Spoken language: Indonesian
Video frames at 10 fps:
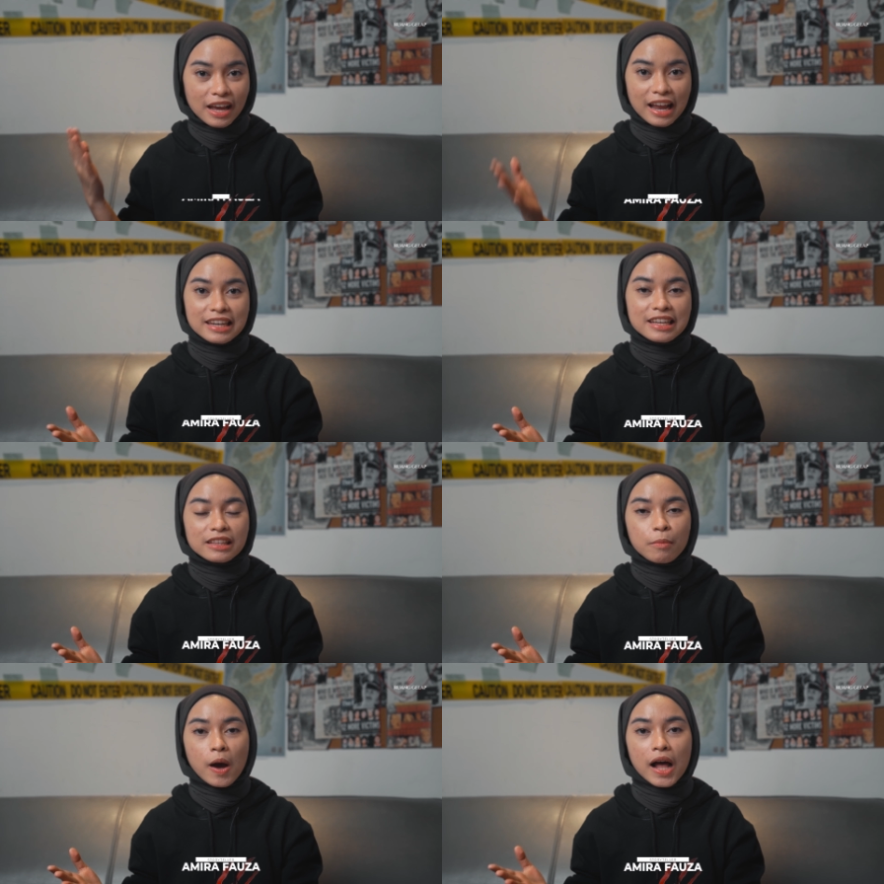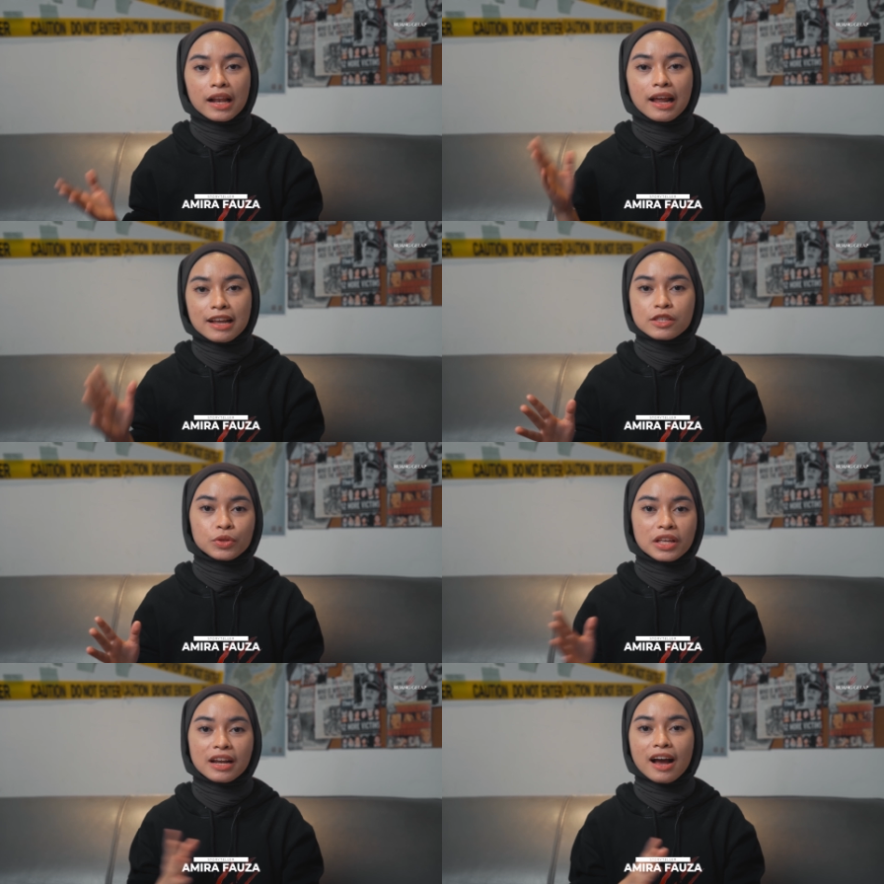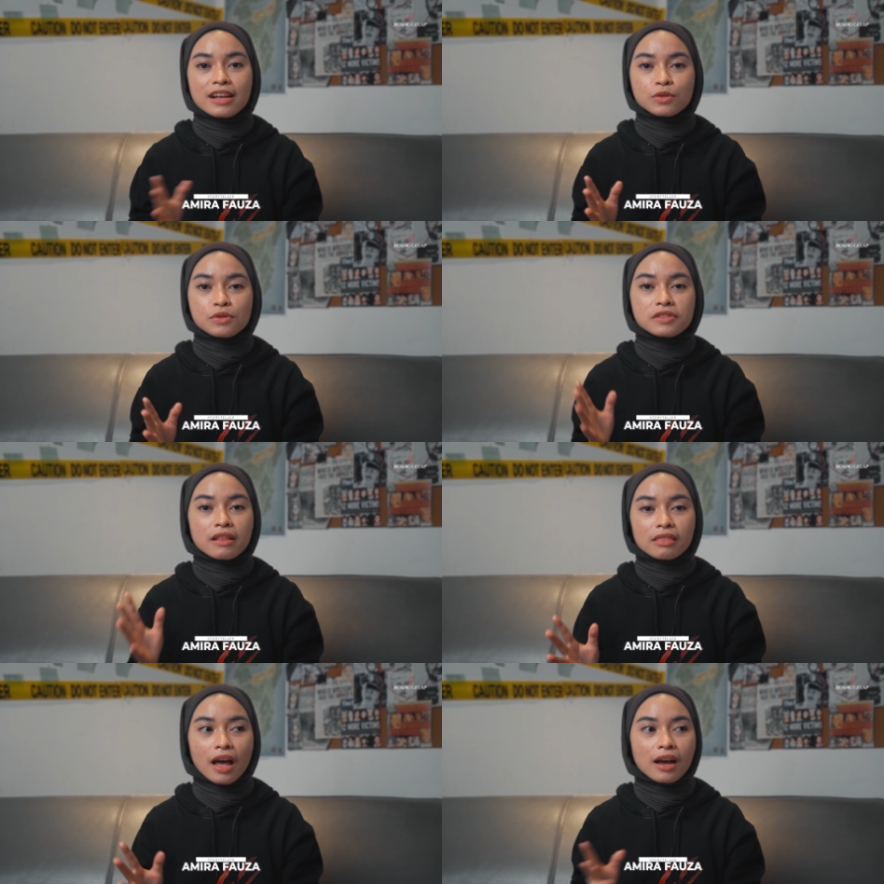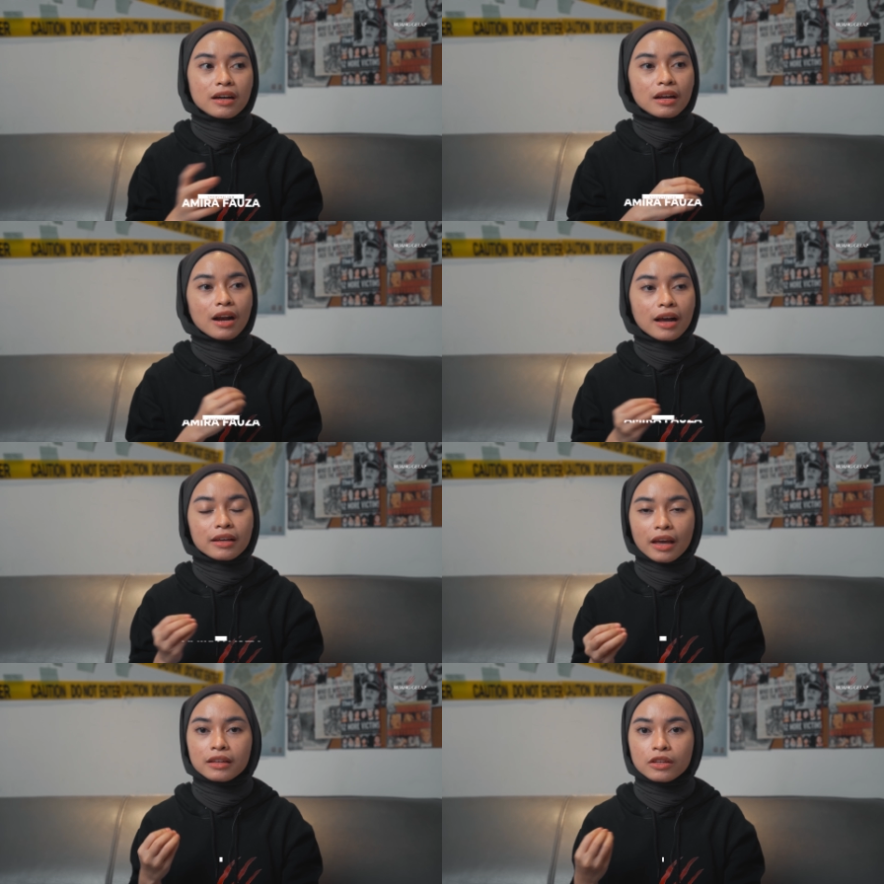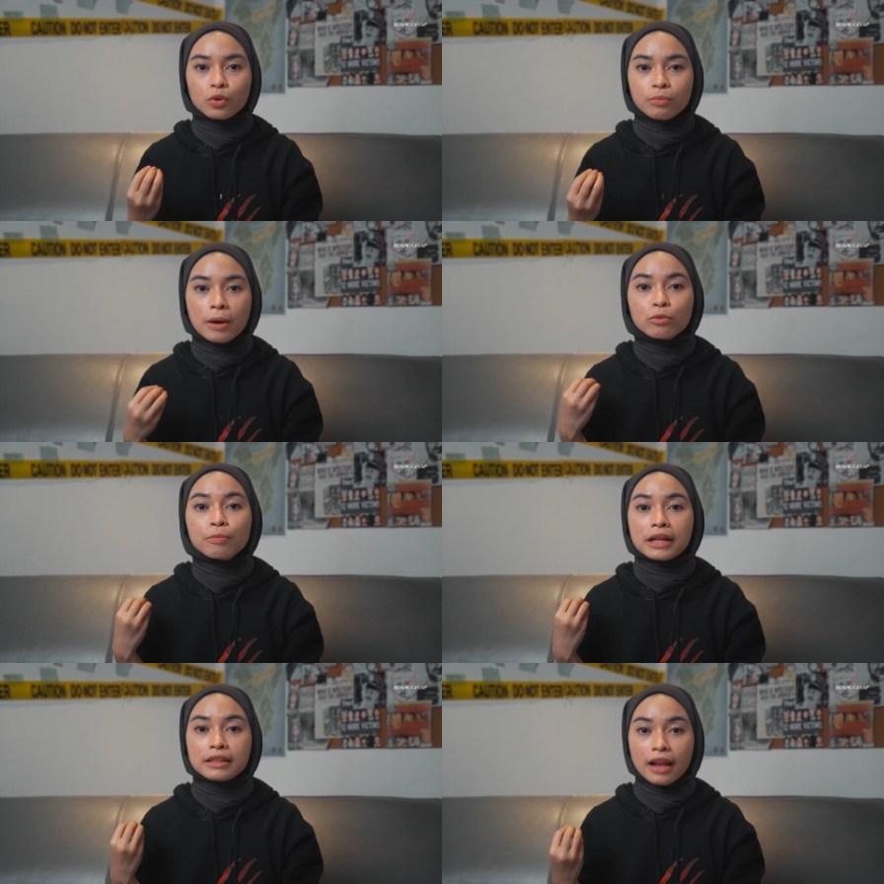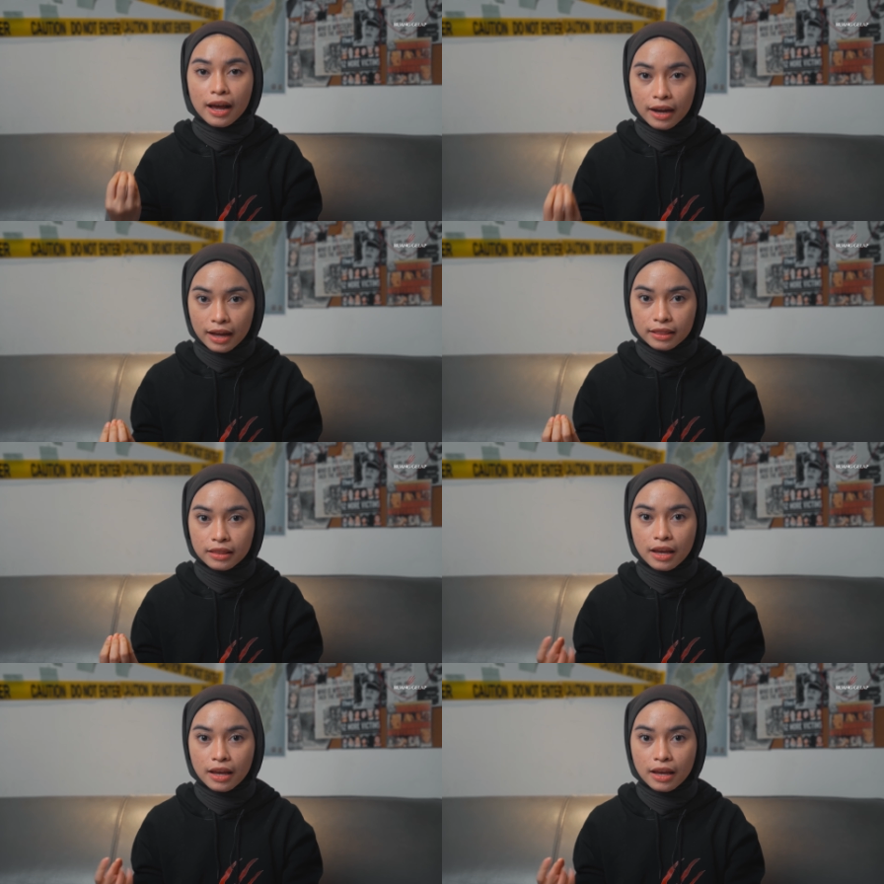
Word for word: Kali ini kita bakal ngelanjutin kasus tentang kerangkeng di rumah Bupati Langkat.